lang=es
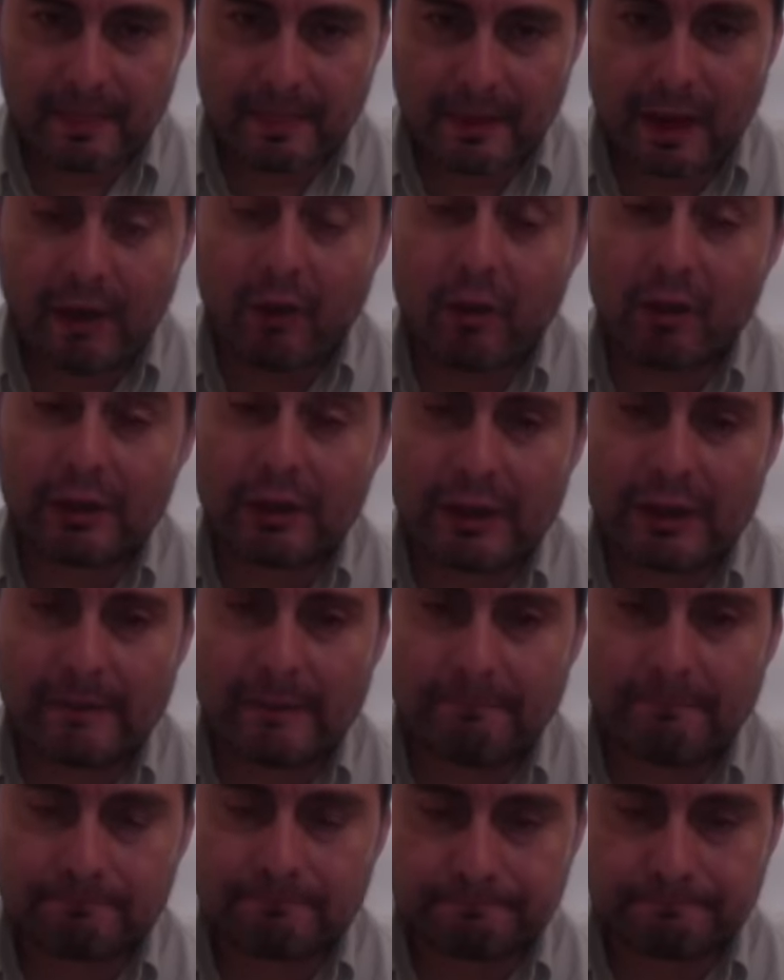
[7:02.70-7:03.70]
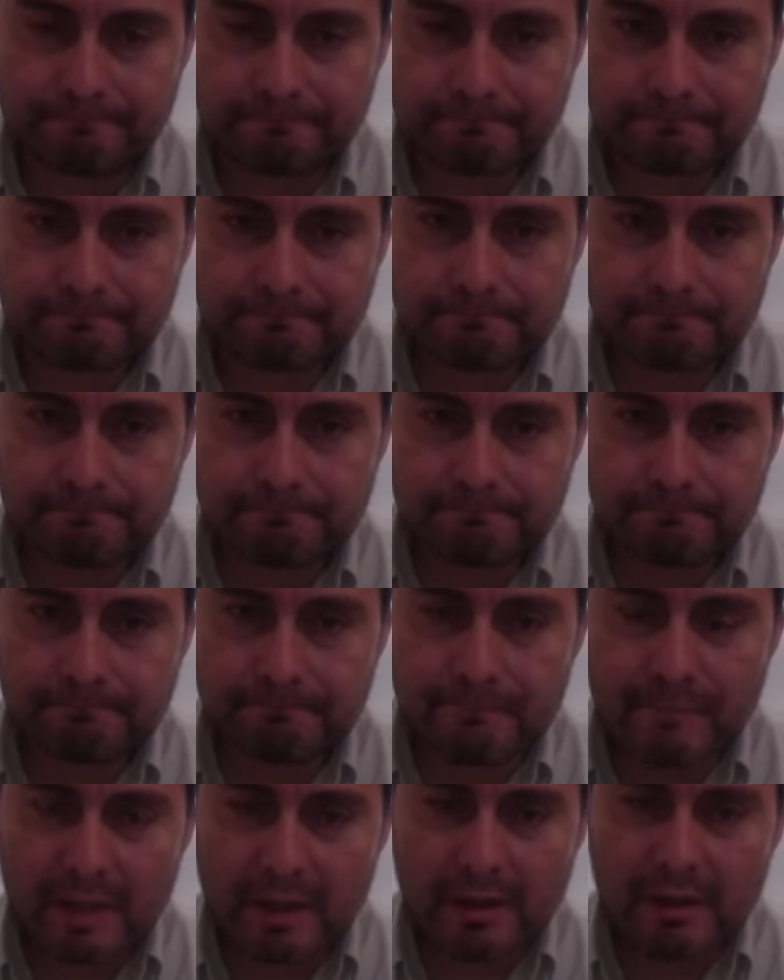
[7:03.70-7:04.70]
Ahora,
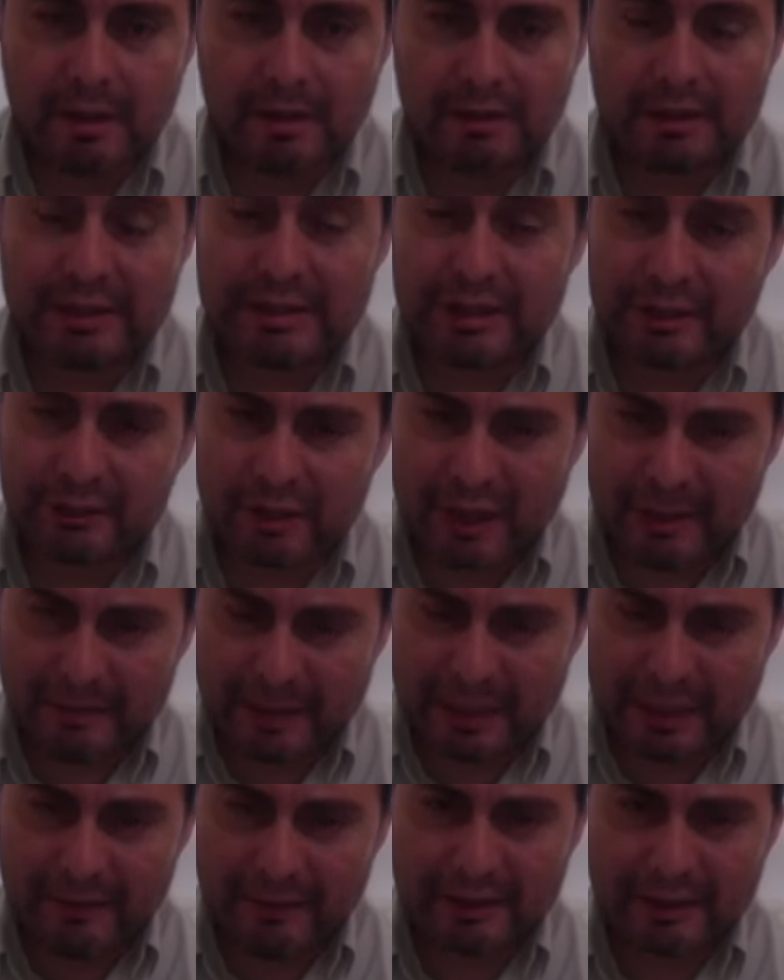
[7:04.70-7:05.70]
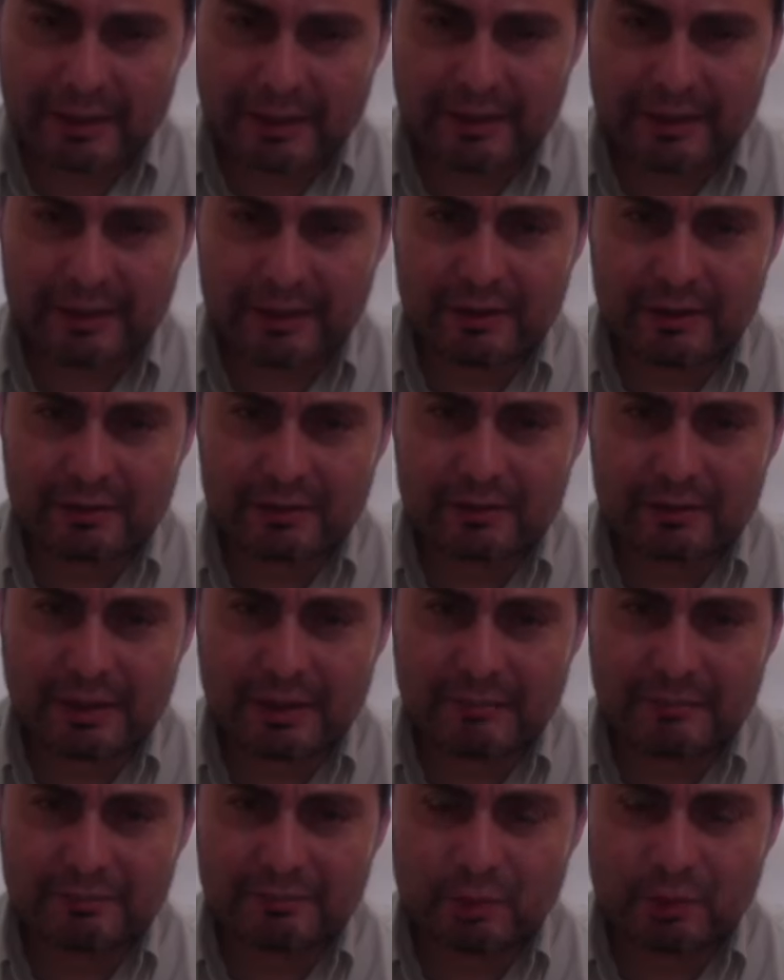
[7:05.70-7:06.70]
leyendo la palabra de
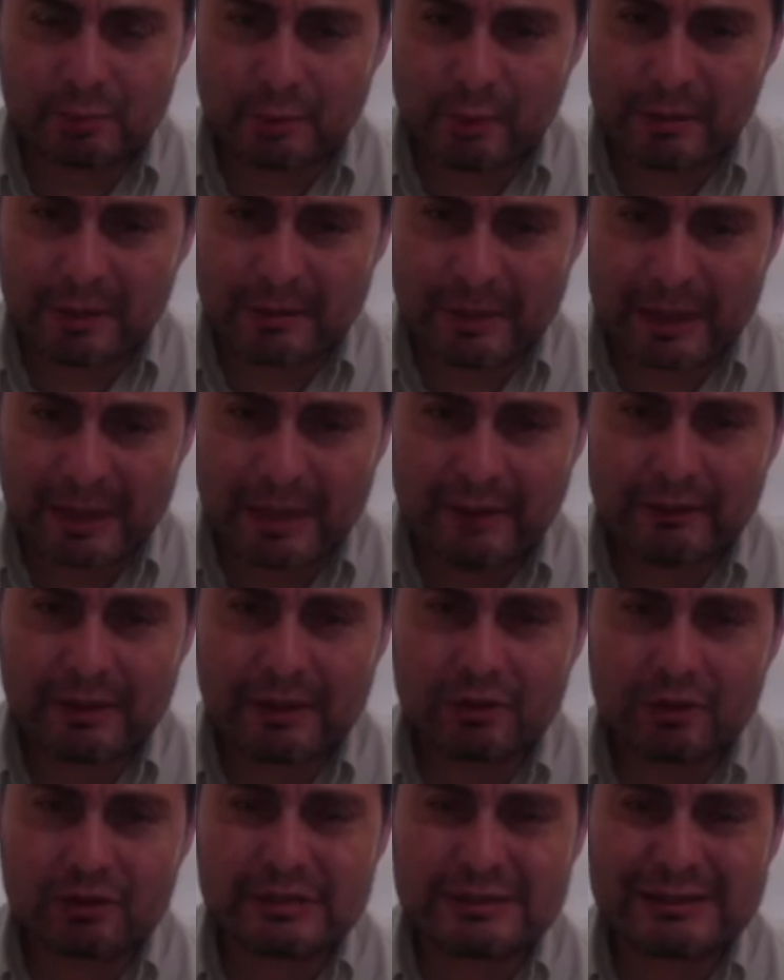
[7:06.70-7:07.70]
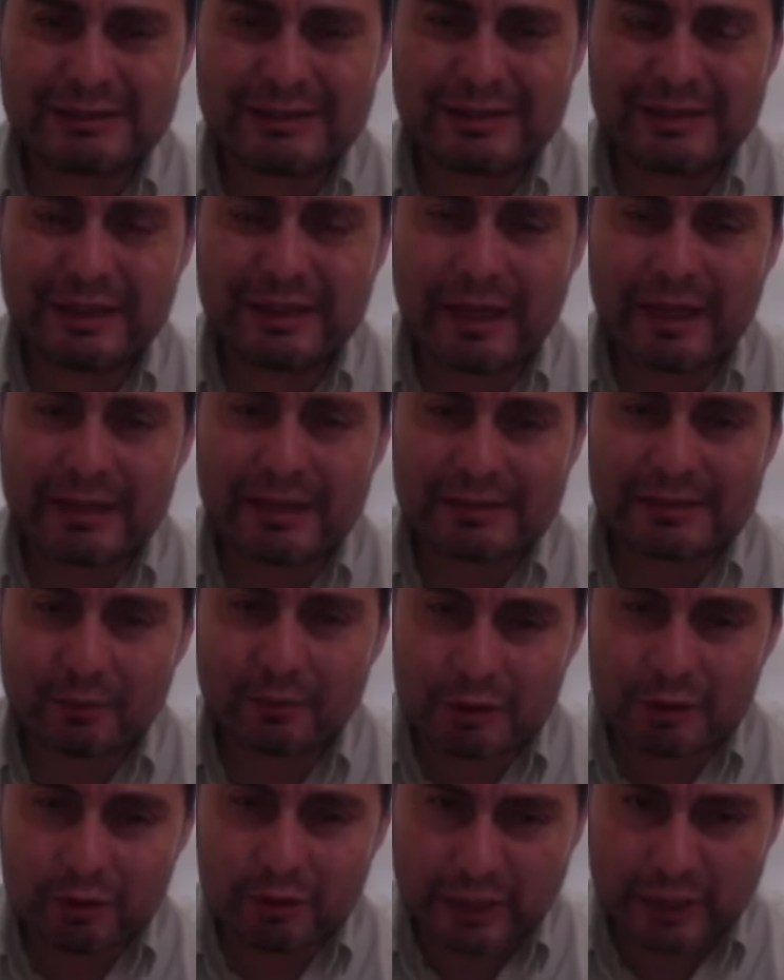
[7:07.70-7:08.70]
su propia palabra, nos enseña que Él es
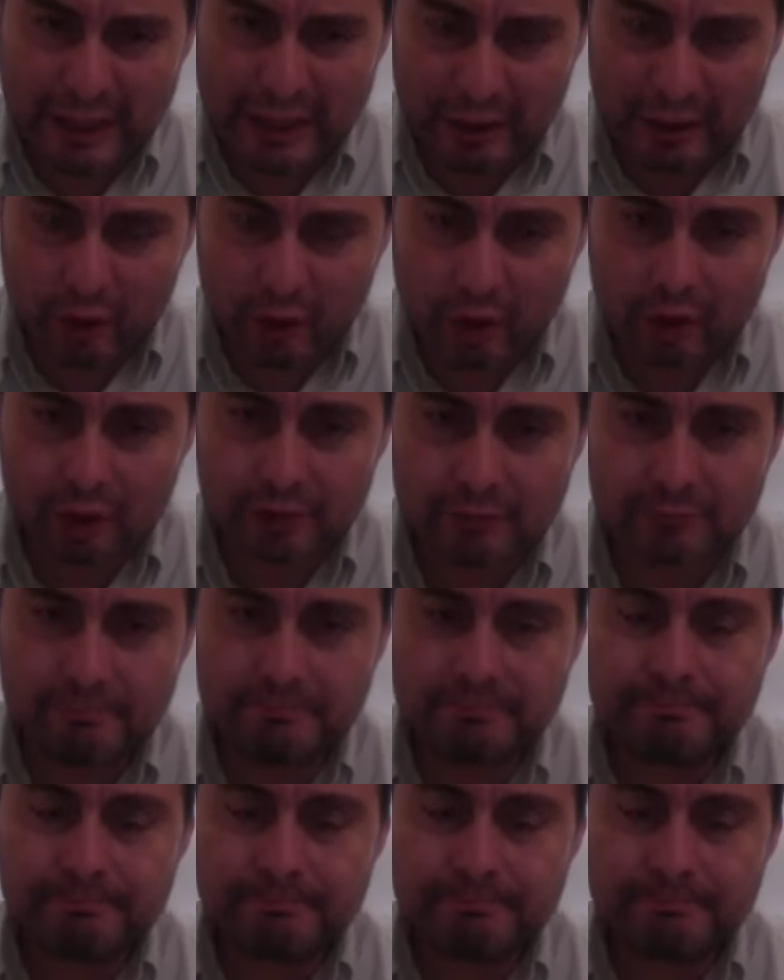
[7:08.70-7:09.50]
nuestro creador,